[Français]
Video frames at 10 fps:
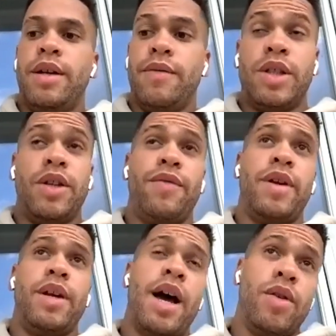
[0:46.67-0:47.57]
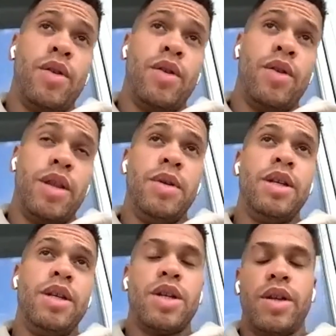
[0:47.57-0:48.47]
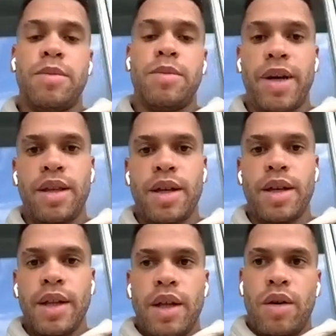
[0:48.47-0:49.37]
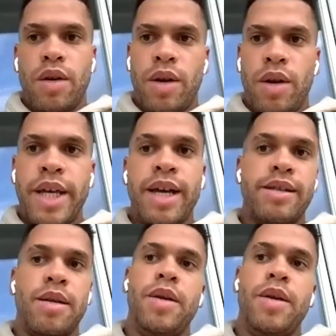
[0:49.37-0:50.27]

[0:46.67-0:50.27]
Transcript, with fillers: j'ai fait un an et demi déjà en Espagne, en Ligue ACB.